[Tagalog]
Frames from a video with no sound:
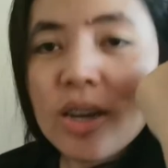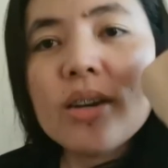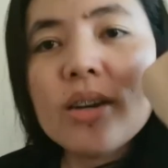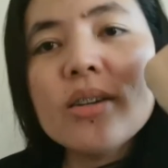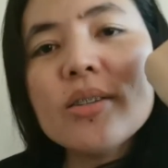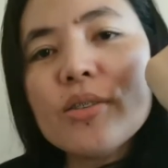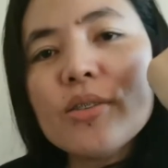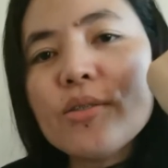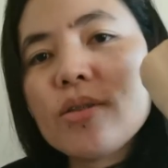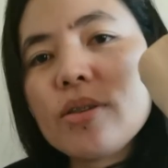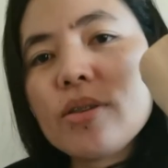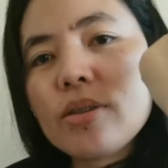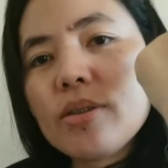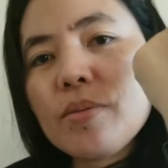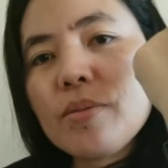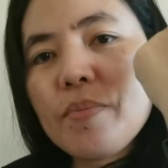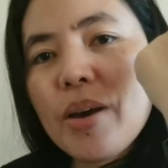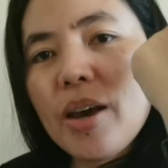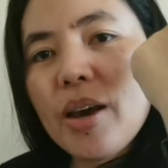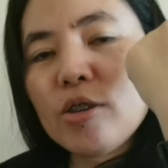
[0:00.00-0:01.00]
So, 60
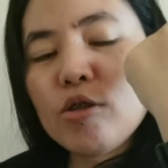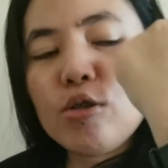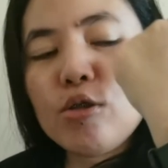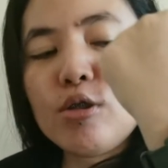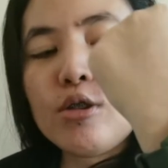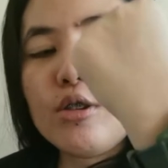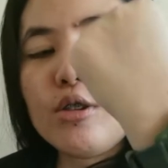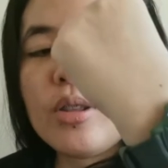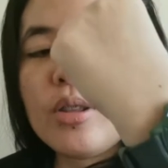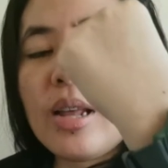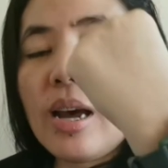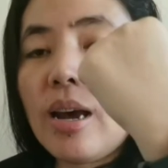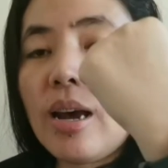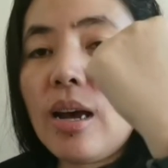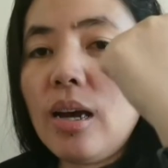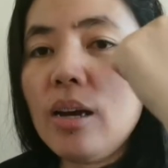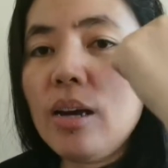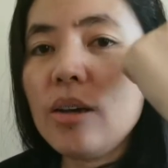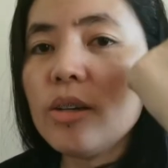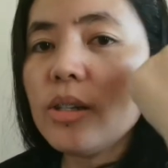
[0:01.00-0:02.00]
pesos
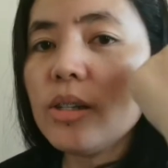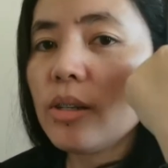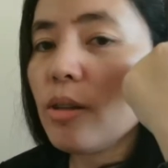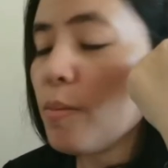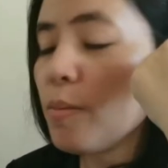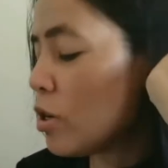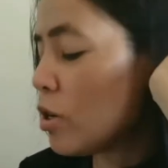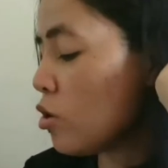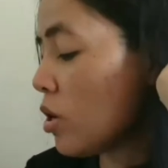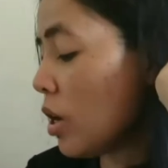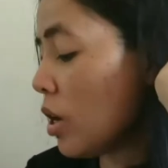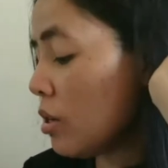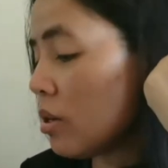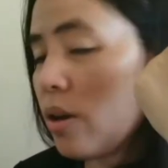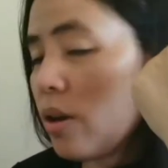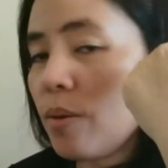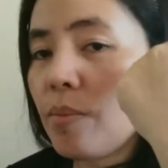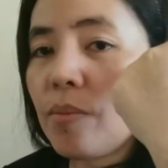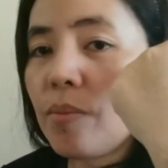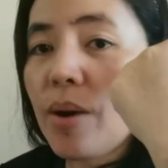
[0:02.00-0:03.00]
na, 60 pesos siya kasi
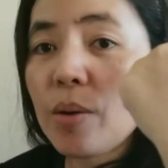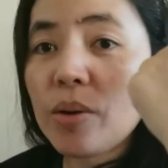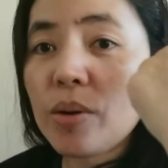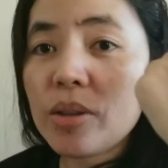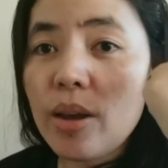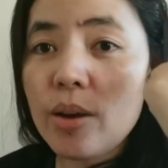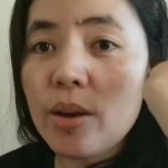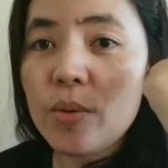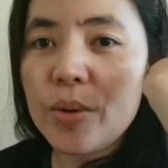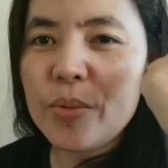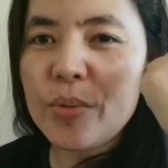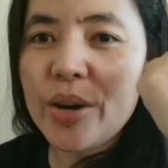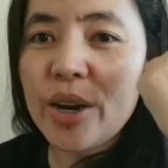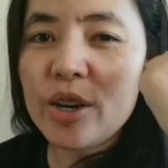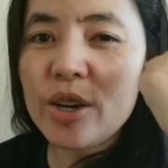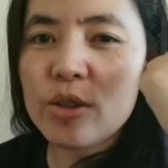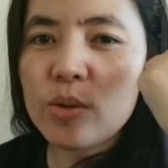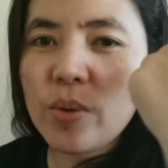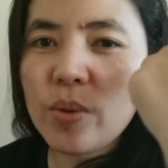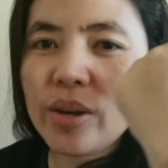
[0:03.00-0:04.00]
buy one take one,
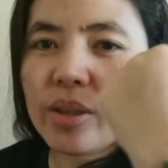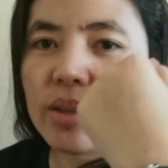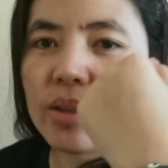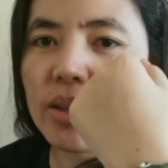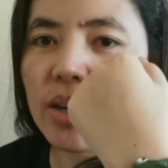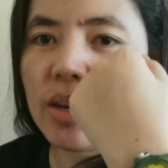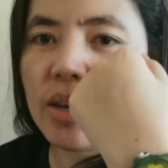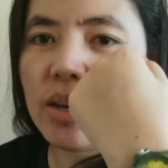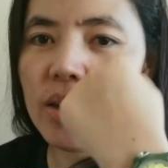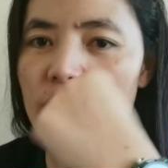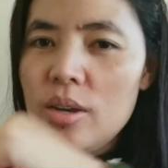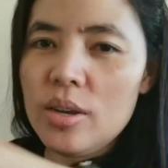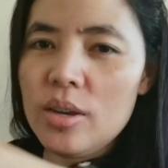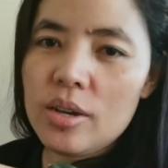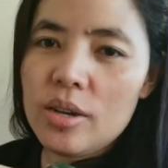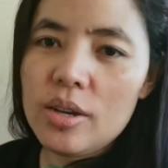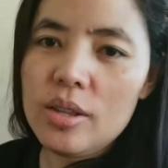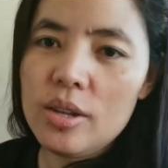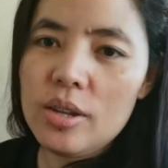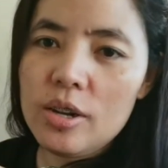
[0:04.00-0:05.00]
120.
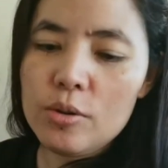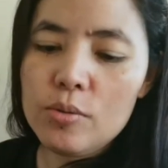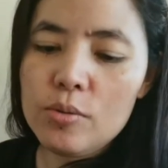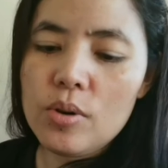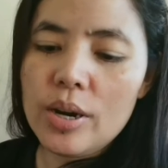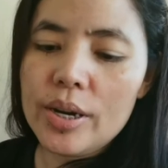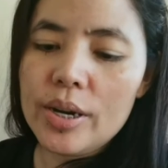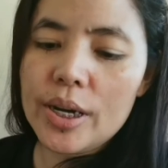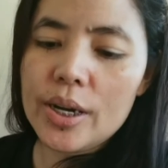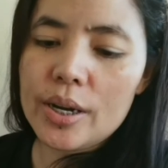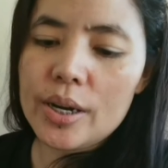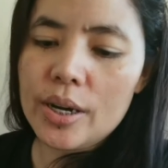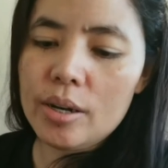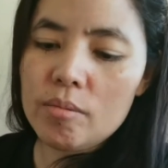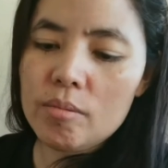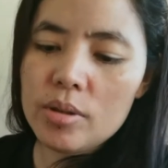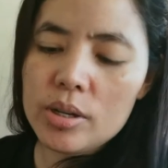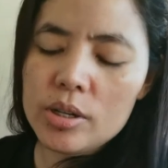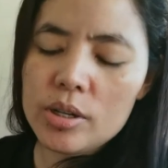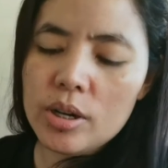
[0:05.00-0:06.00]
Ang ganda ng kulay ng green.
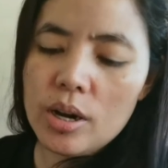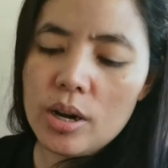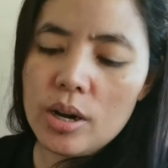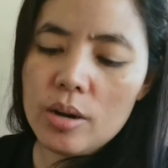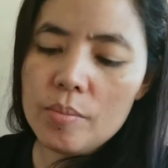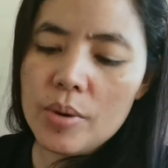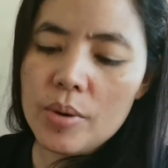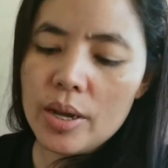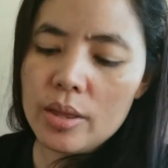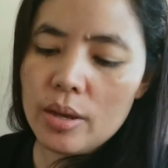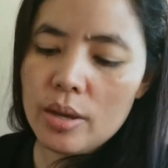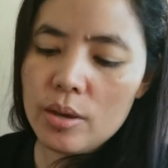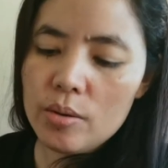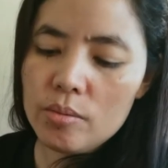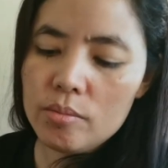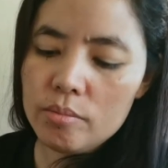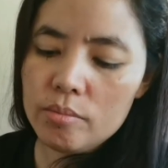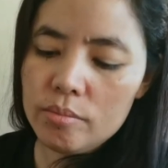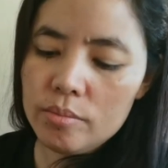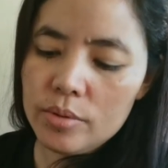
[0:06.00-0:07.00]
At so, saka maganda
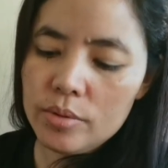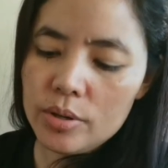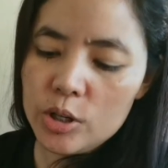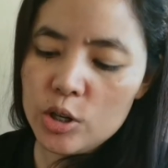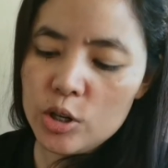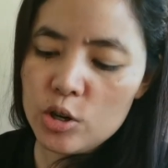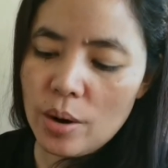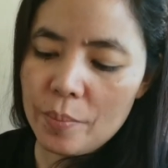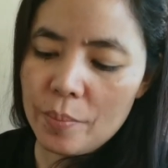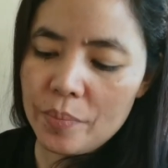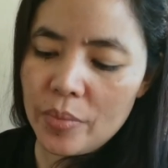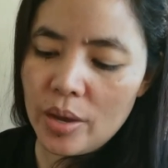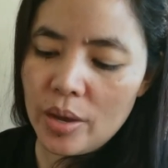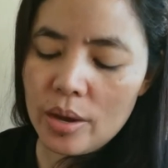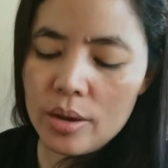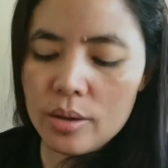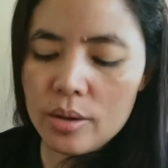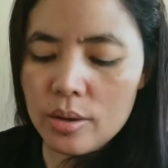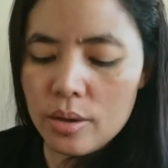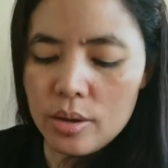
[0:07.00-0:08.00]
yung strap niya.
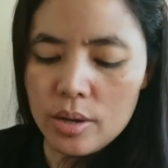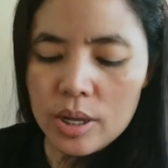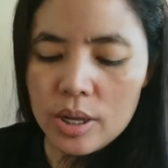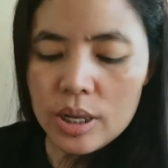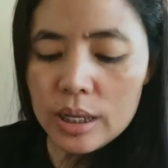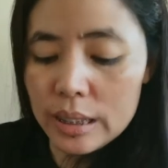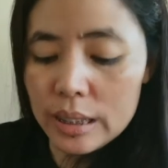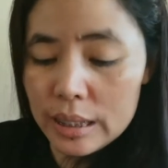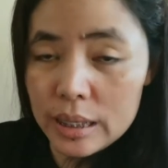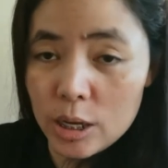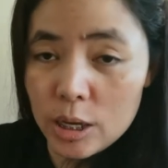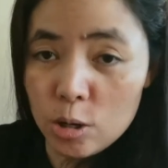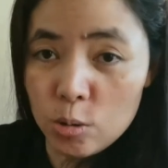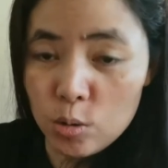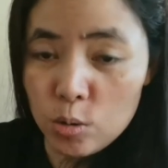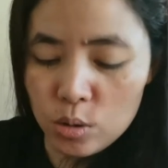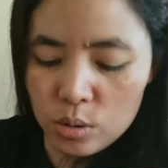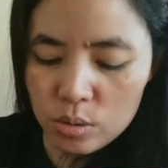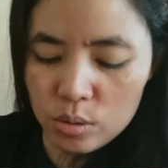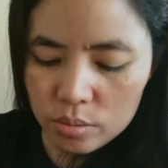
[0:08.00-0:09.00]
Let's see
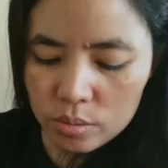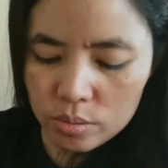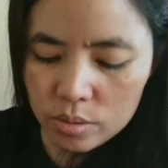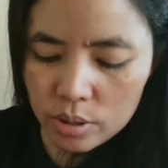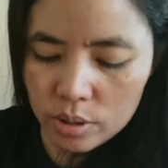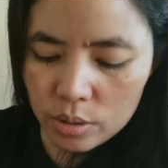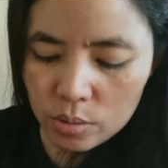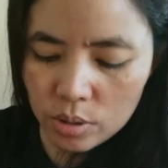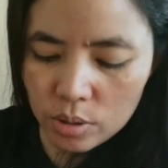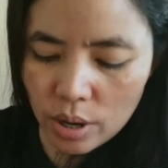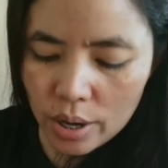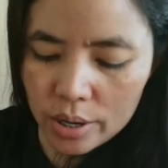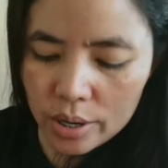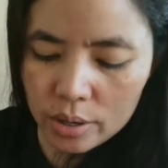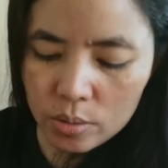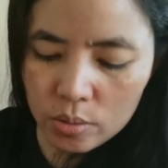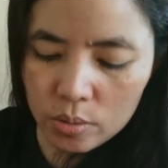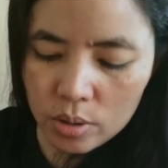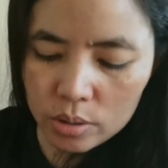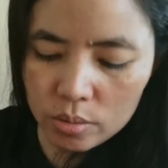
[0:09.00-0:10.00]
kung, ano,
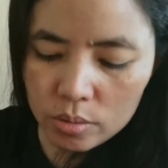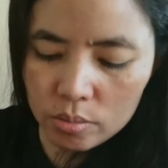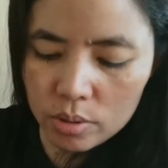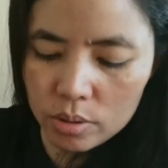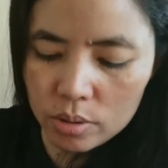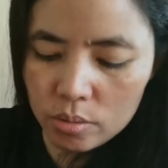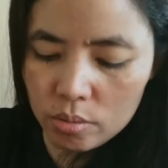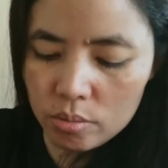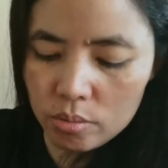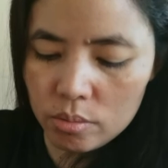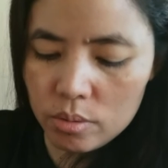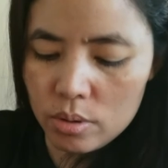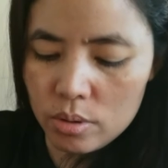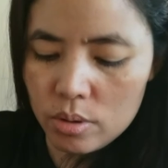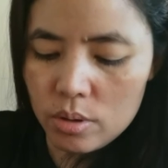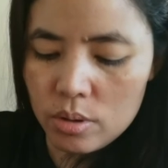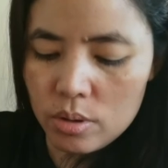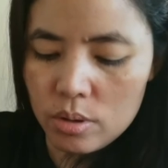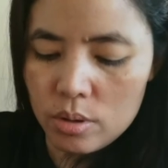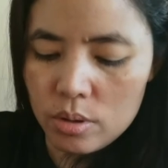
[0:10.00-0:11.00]
tanggalin ko nga pang ano, kung,
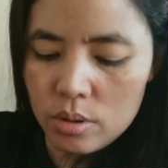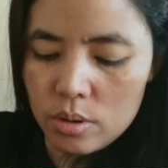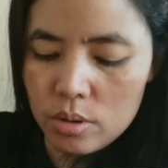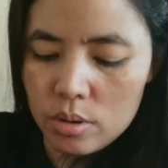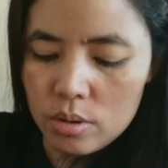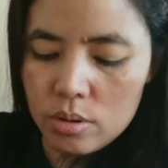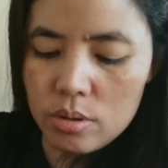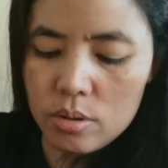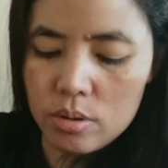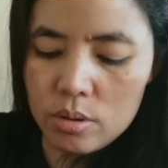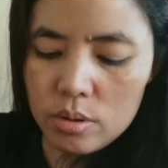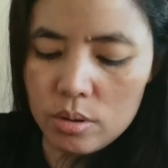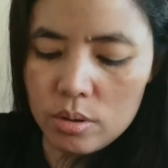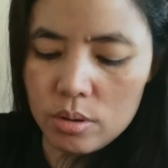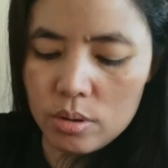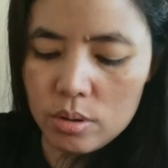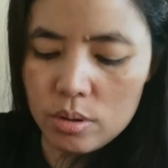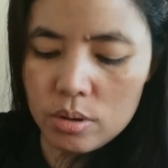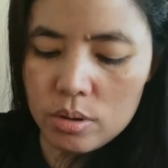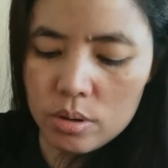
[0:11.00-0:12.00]

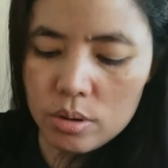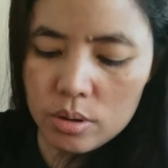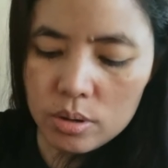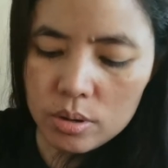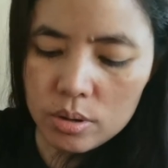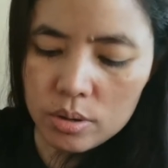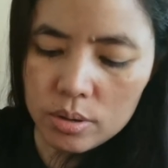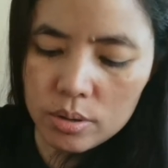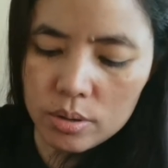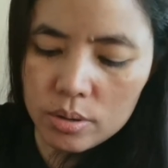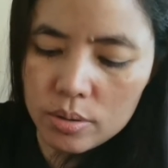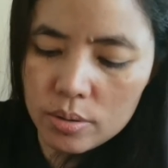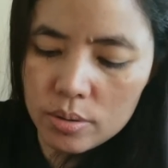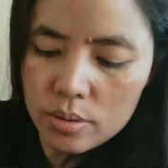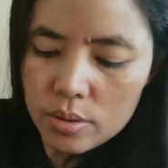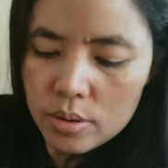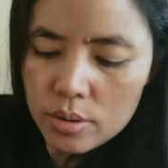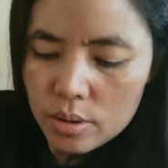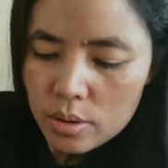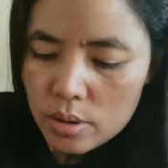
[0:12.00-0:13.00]
uh,
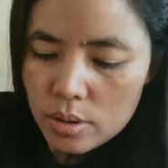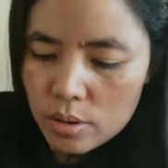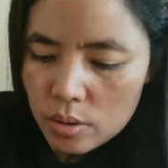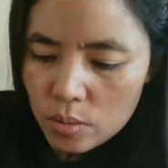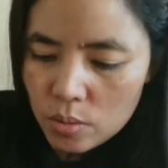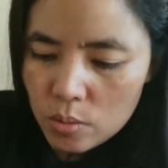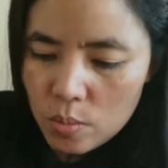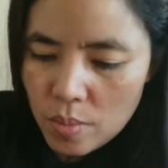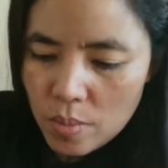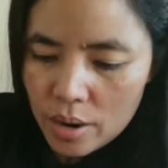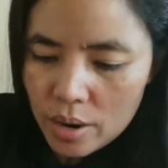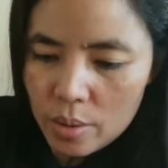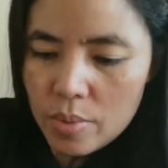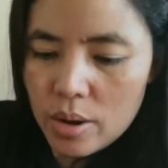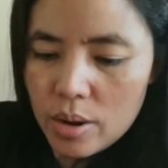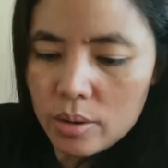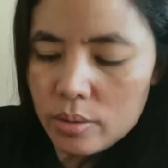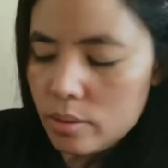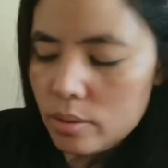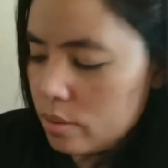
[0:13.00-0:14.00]
kung gumana
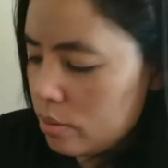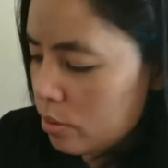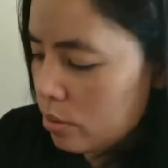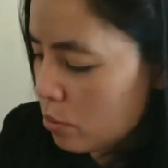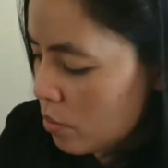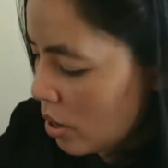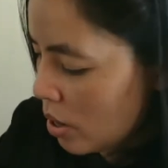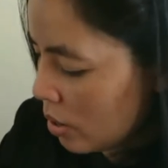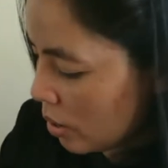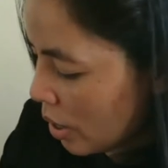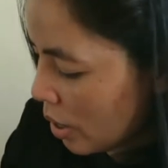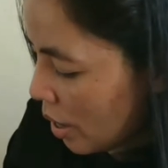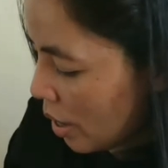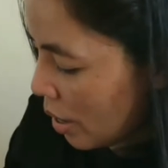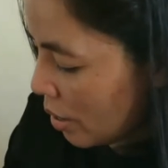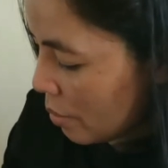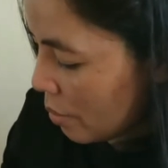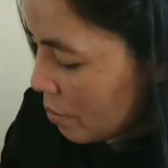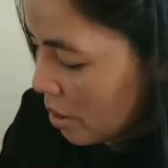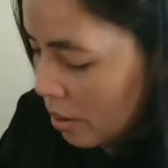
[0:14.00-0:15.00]
ba. Gumana,
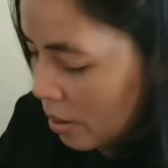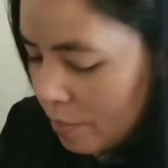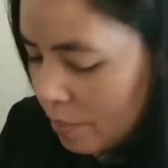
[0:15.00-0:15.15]
gagana ba.